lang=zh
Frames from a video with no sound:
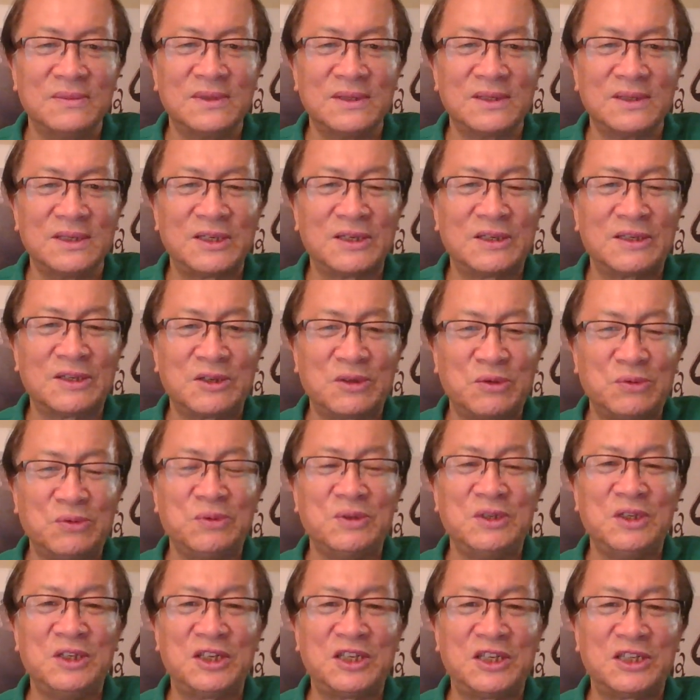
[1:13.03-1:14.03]
是
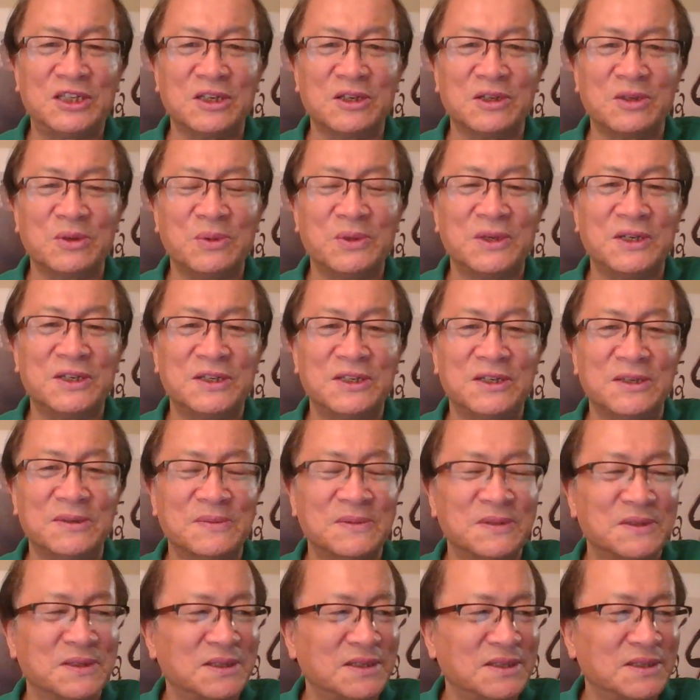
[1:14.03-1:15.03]
故意省略了
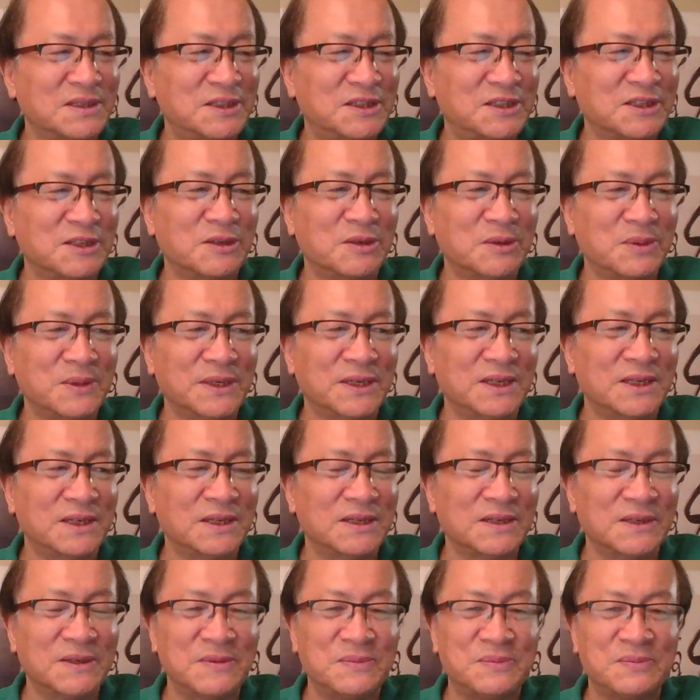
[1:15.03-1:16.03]
什么呢？省略
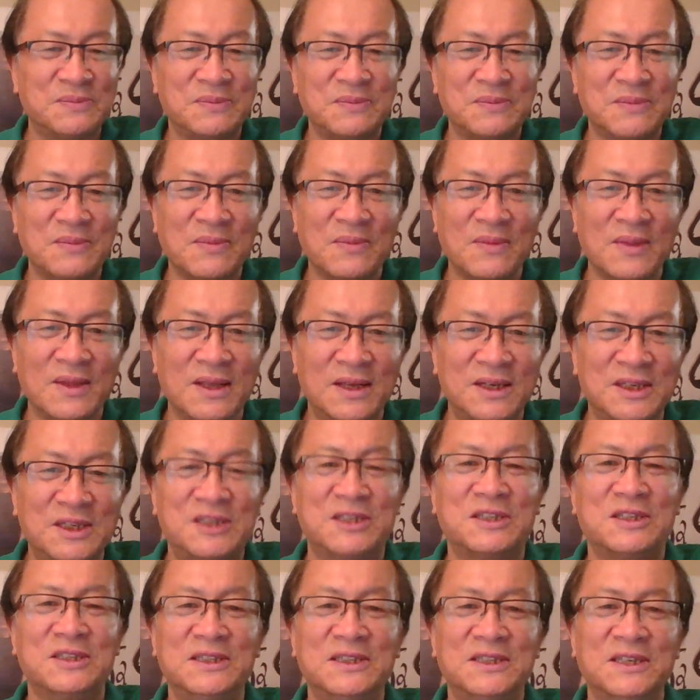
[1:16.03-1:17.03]
了
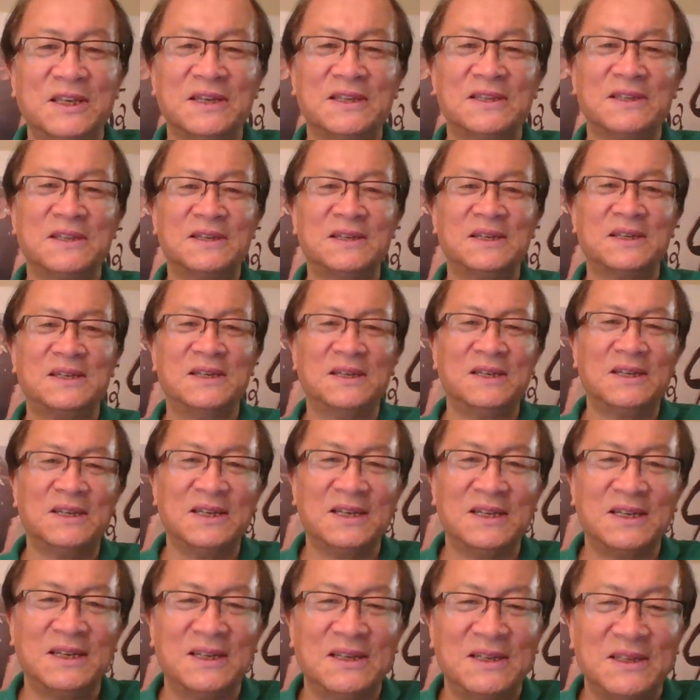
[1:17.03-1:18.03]
时间。
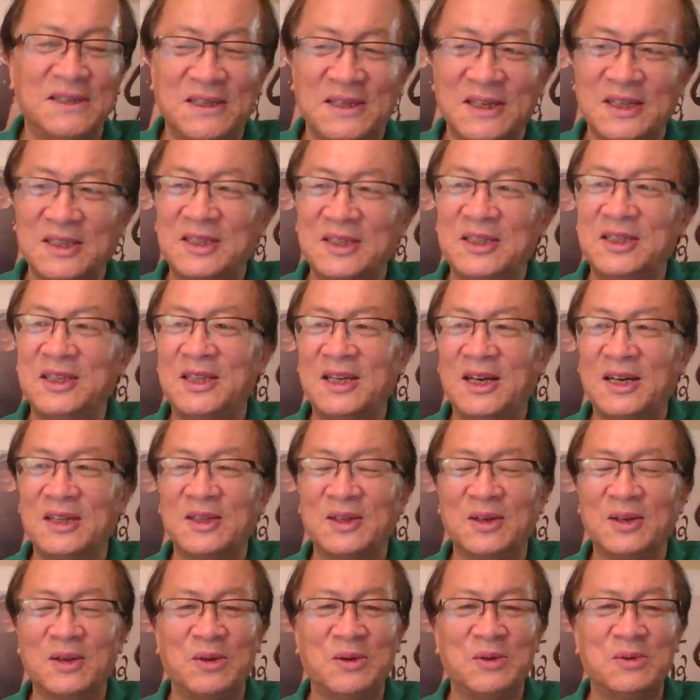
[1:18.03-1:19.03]
你看其
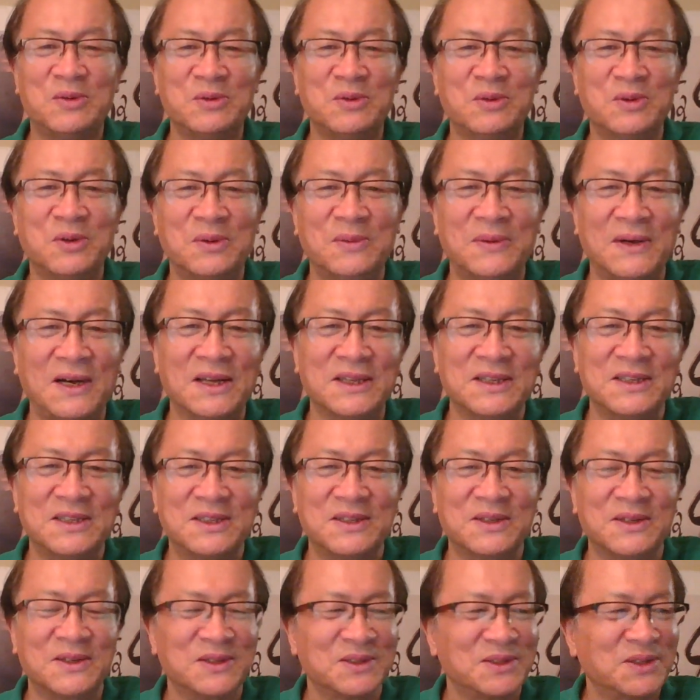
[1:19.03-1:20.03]
他的老虎落马
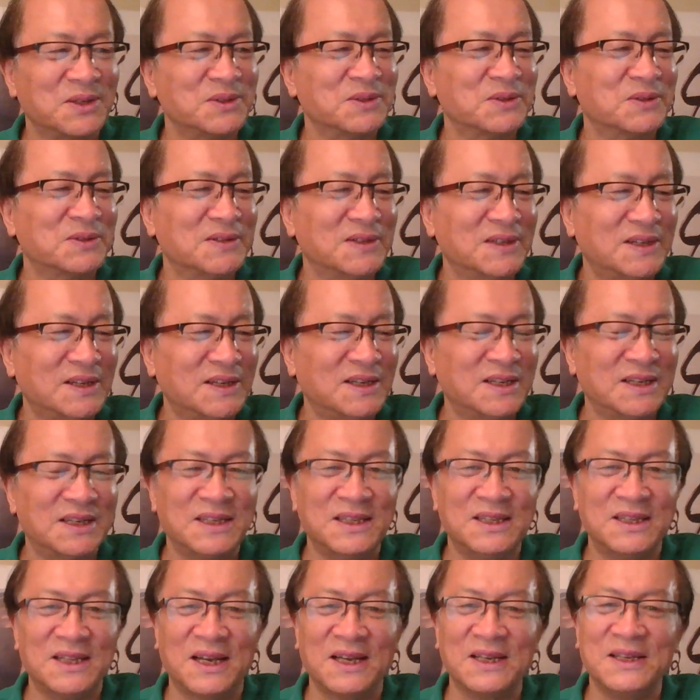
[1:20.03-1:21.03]
的时候都有
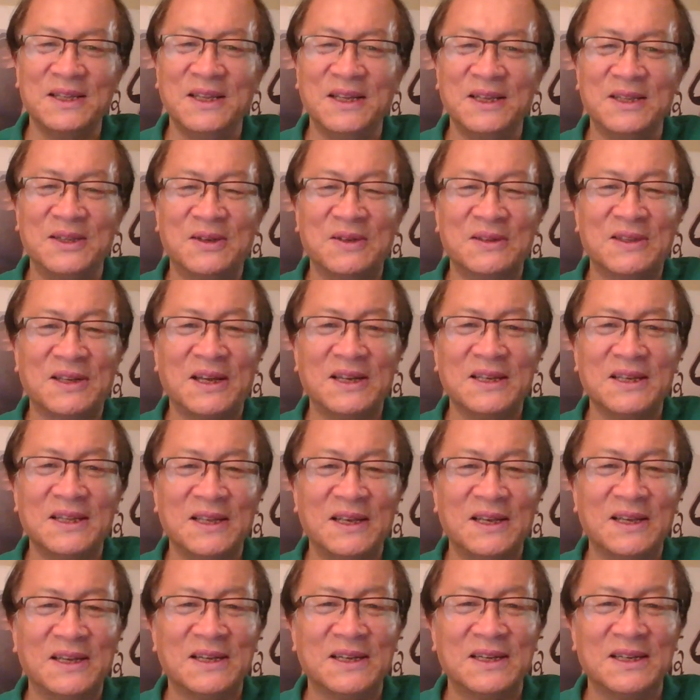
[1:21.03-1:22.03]
哪一年到哪一
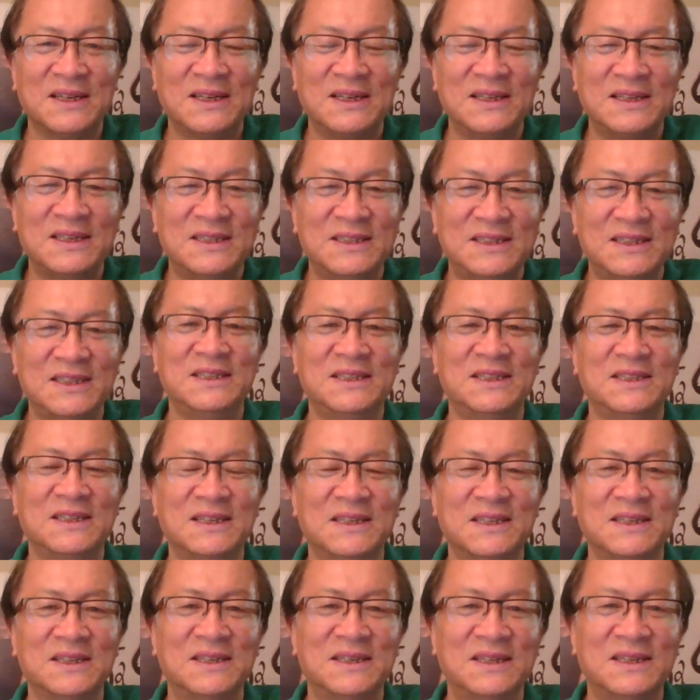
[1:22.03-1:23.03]
年啊？任
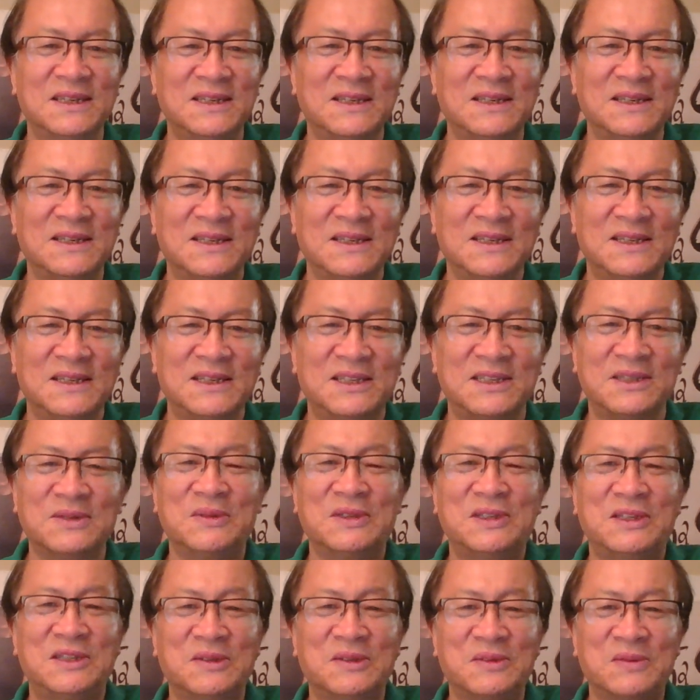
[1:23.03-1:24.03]
这个
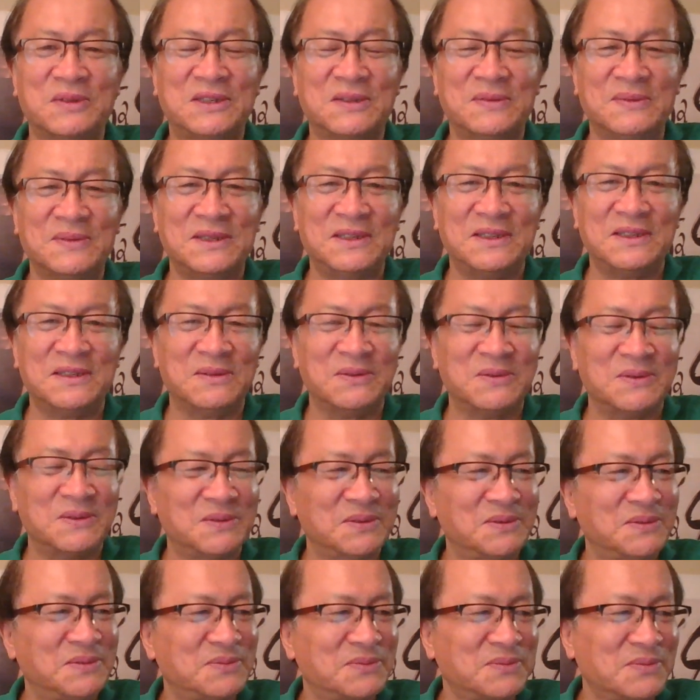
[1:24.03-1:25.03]
什么职务什么职务？
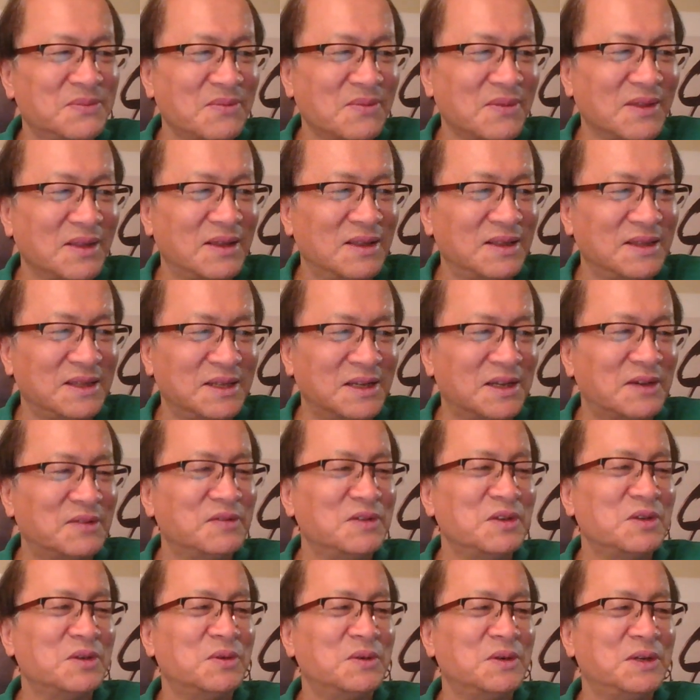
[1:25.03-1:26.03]
你
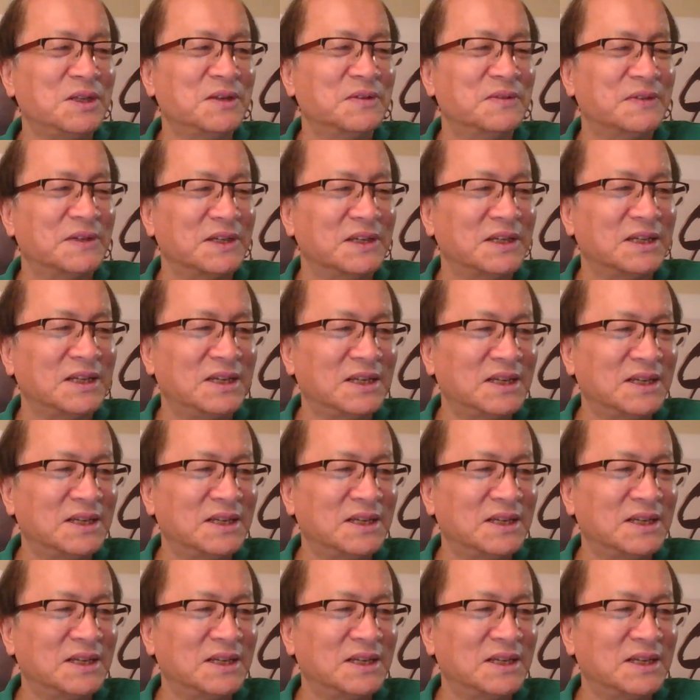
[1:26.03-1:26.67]
看唯有李伟，